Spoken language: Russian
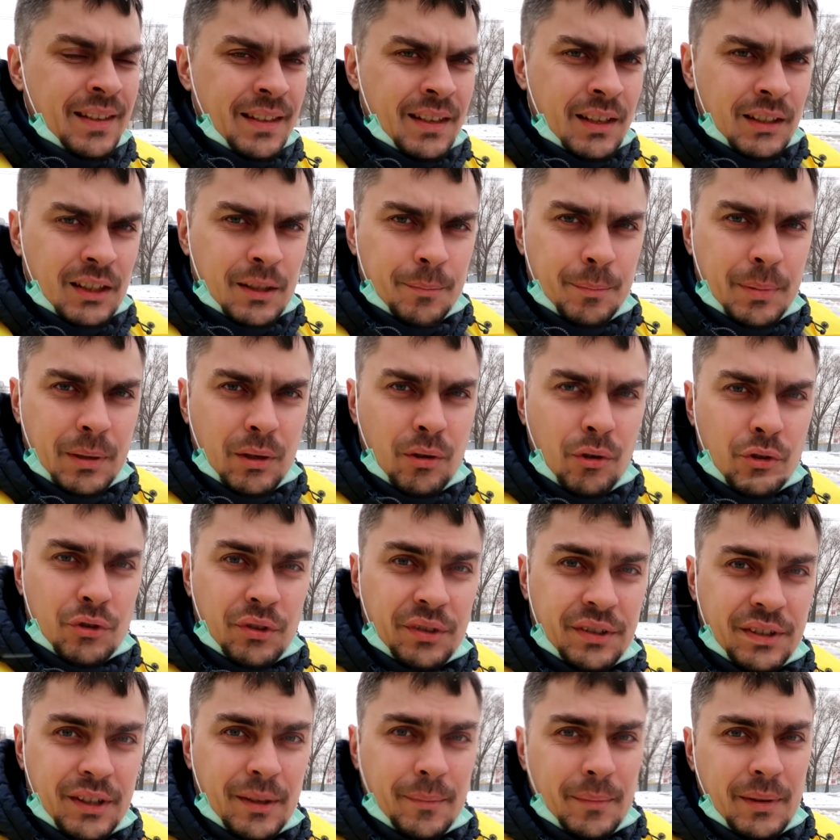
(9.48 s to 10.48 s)
И это,
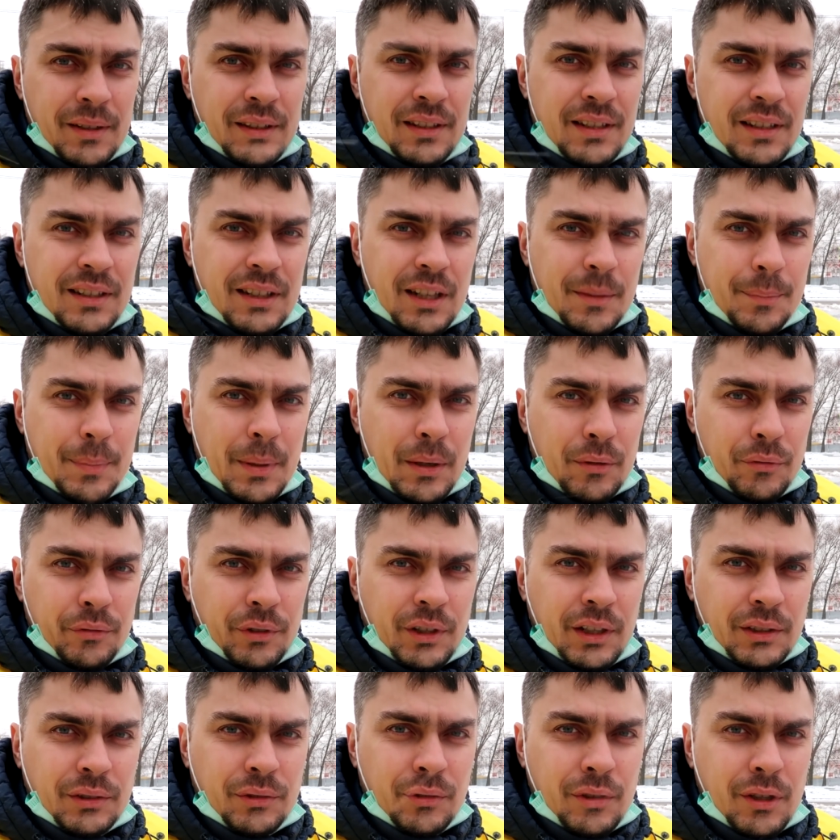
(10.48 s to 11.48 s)
похоже, самая длинная пауза,
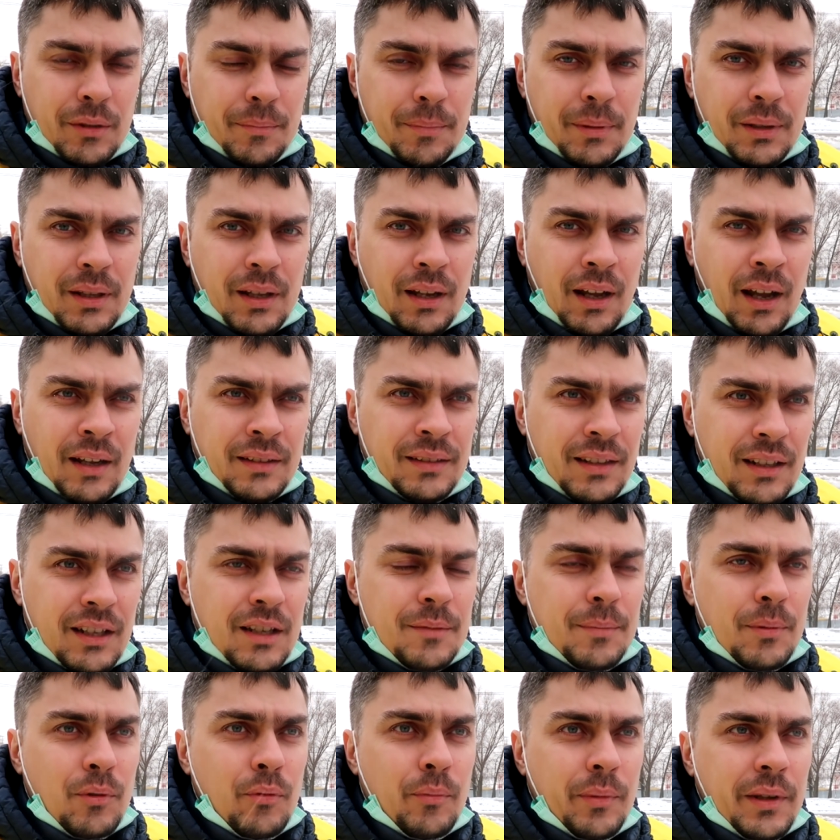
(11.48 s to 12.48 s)
которая была
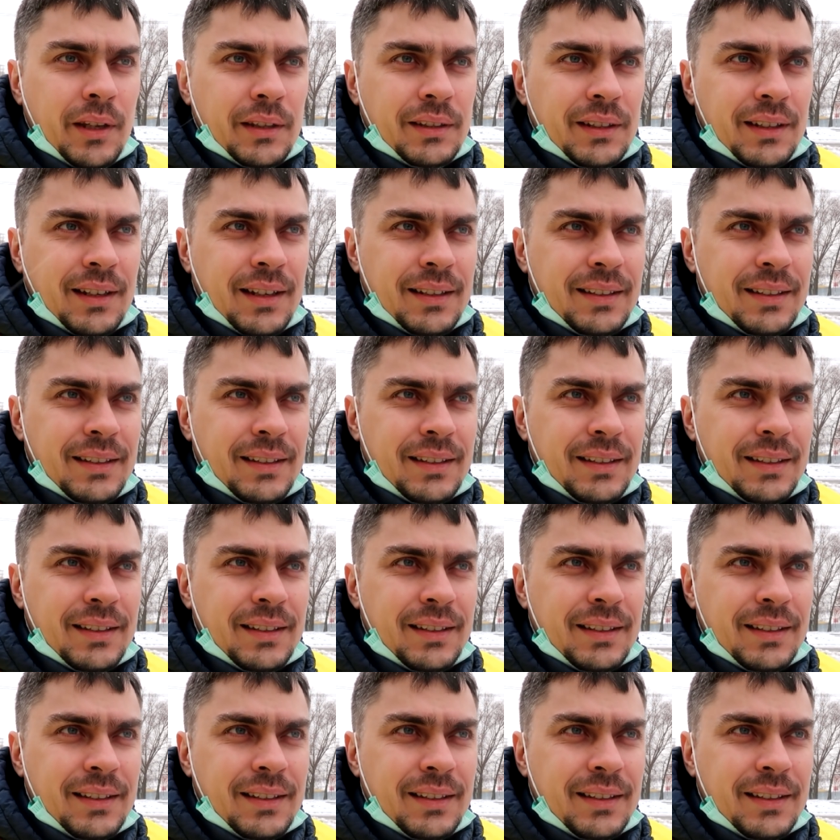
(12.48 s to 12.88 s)
когда-либо у меня на